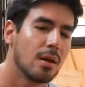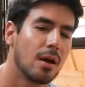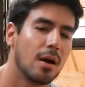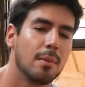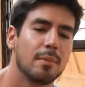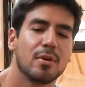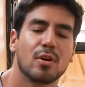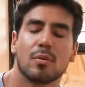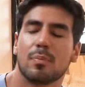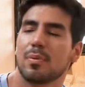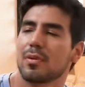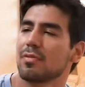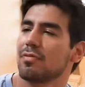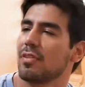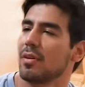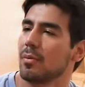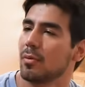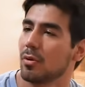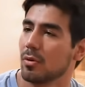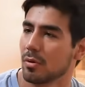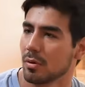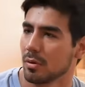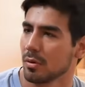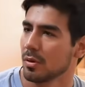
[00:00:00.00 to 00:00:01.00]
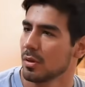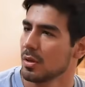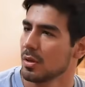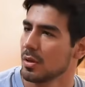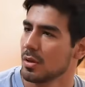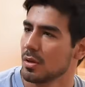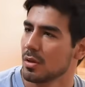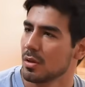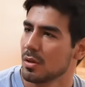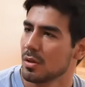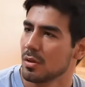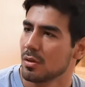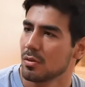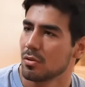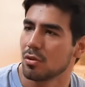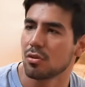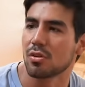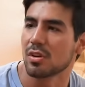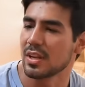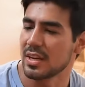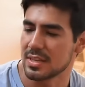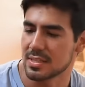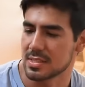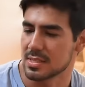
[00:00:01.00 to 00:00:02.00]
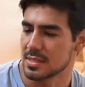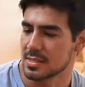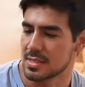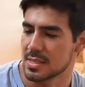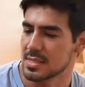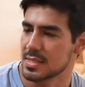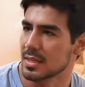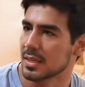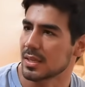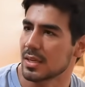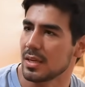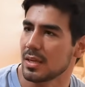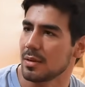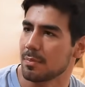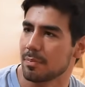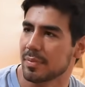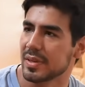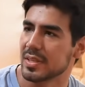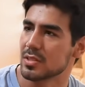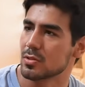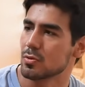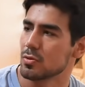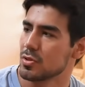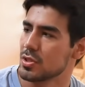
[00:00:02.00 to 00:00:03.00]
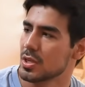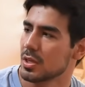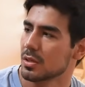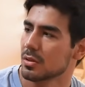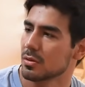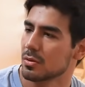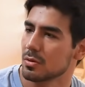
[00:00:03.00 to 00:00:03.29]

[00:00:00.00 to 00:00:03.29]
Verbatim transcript: Amigo, por favor, no crees que estás aquí para escuchar